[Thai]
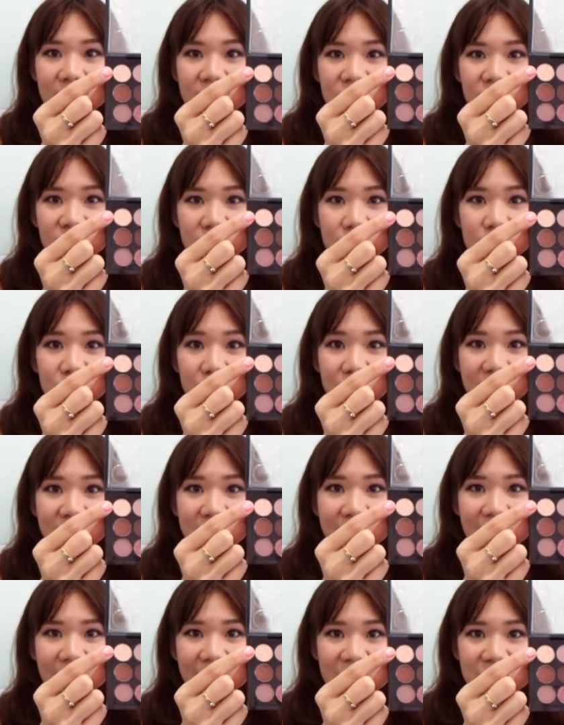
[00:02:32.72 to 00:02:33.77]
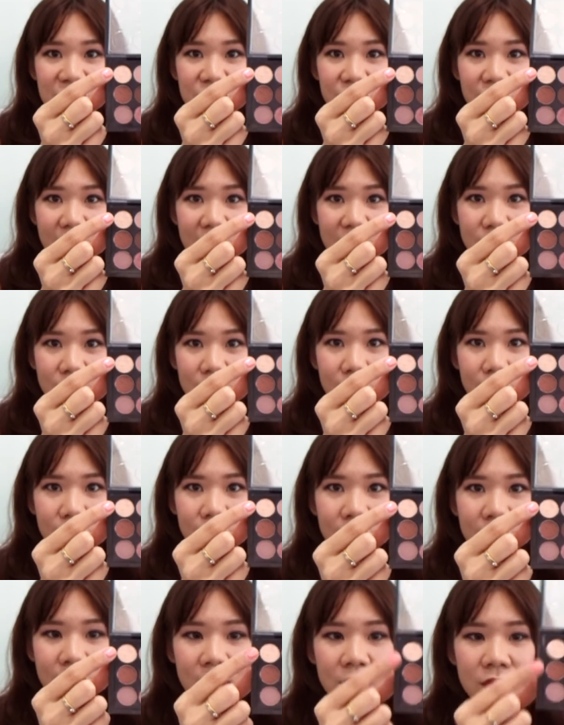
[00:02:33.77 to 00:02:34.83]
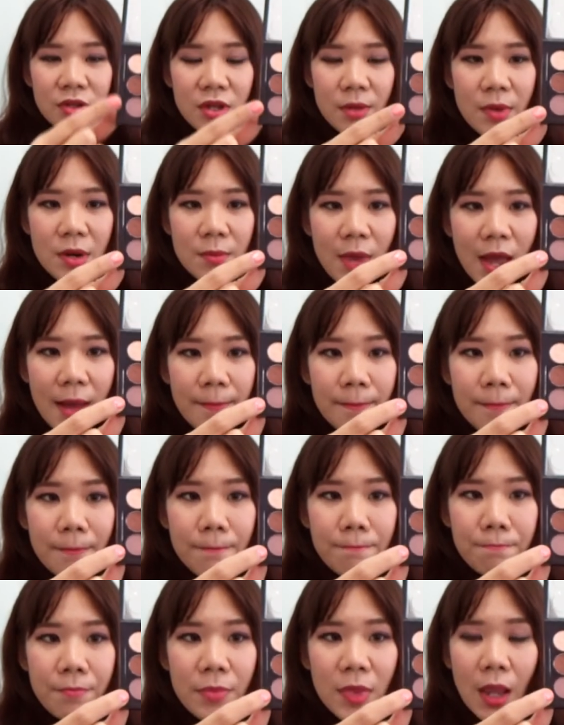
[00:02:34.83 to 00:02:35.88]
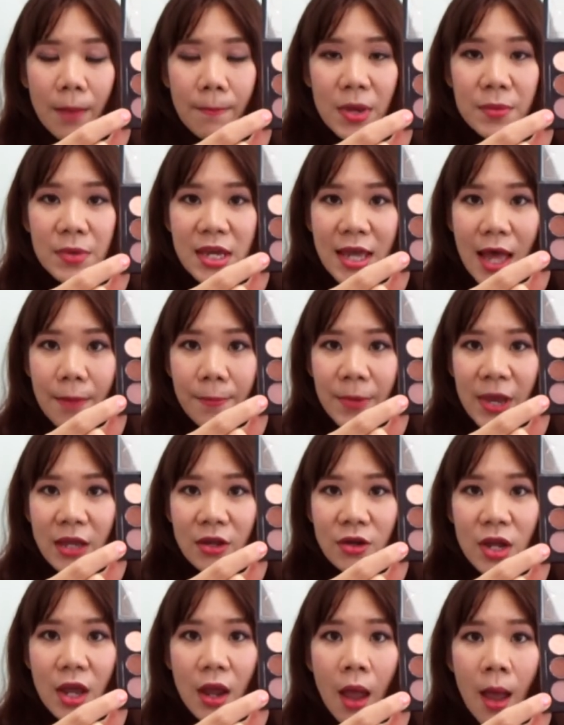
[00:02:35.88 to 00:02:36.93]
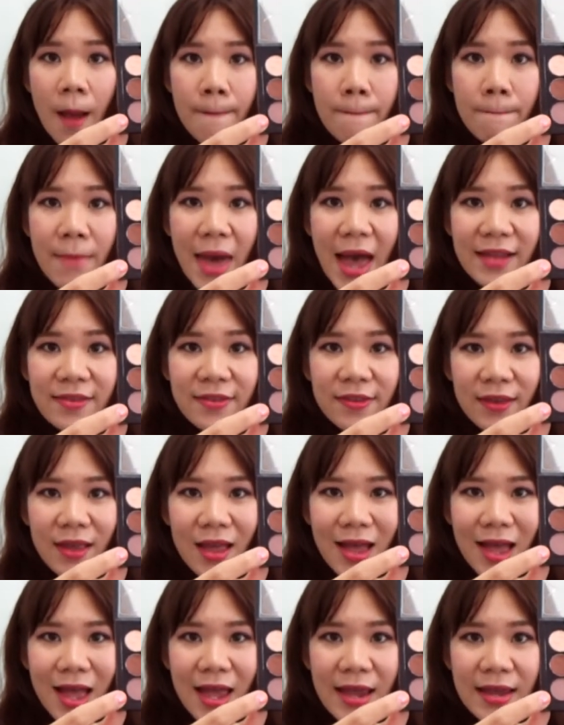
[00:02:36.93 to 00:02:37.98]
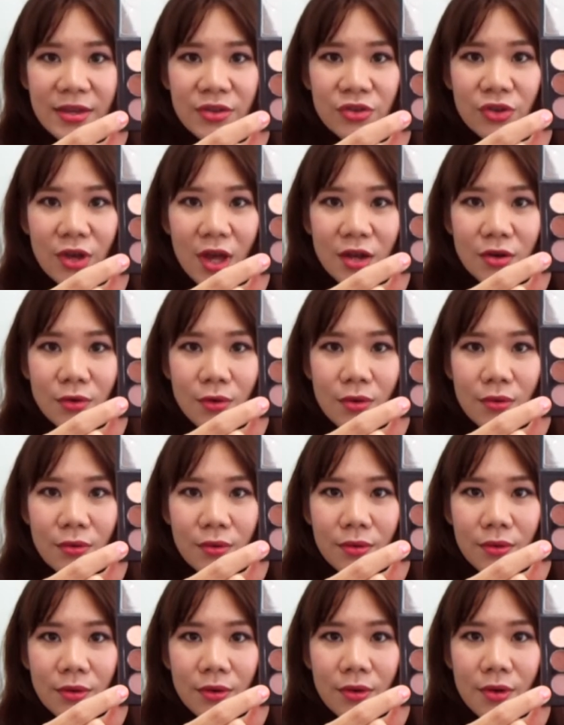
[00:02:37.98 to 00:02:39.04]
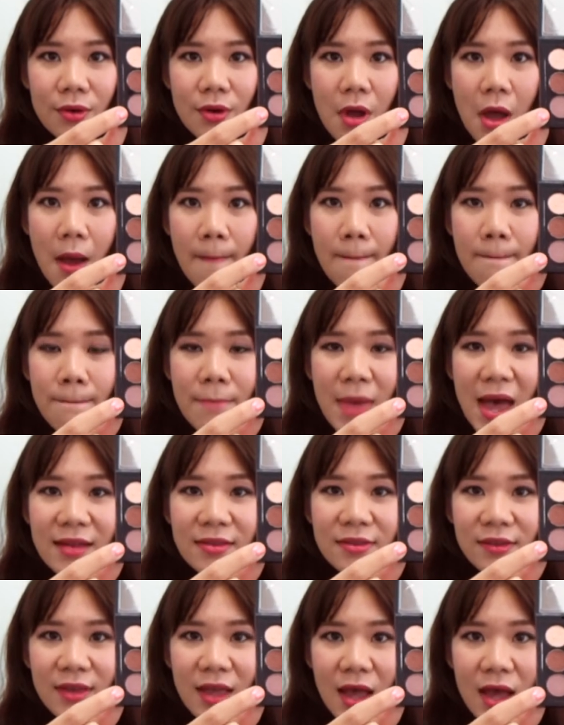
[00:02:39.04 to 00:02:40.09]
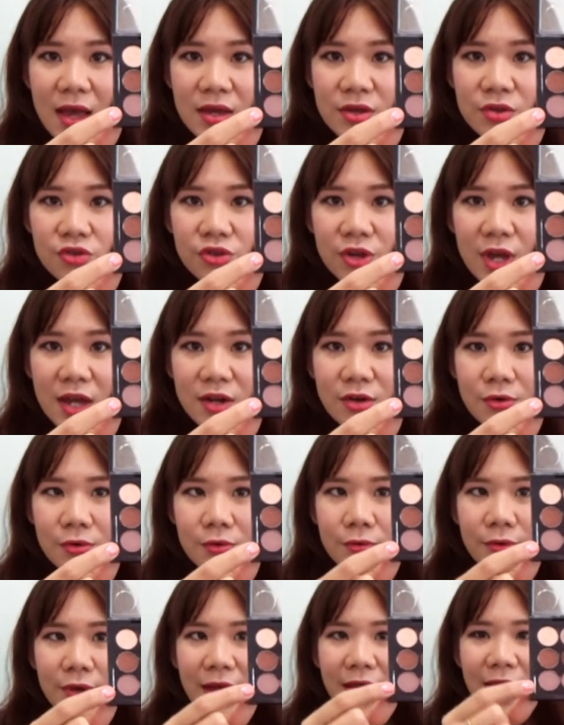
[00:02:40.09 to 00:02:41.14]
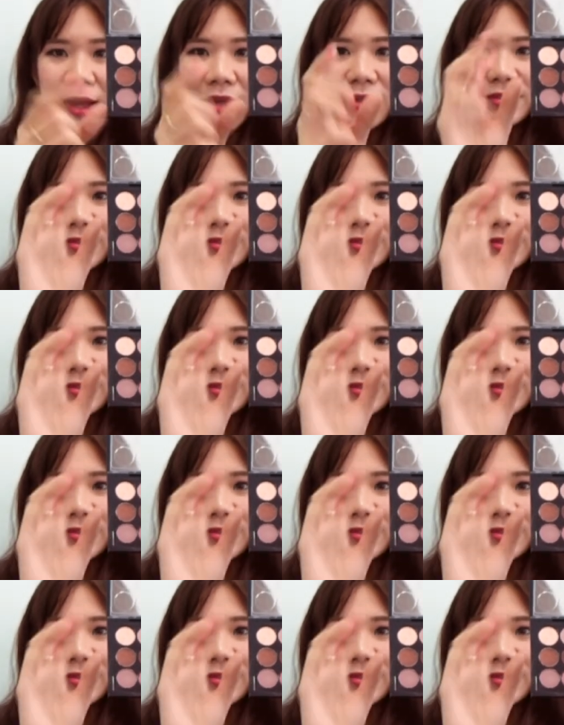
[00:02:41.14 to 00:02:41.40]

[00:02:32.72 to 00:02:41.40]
shimmering eye shadowหรือจะเป็นแบบไม่มีกากเพชรก็เรียก matte eye shadow matte eye shadow ค่ะ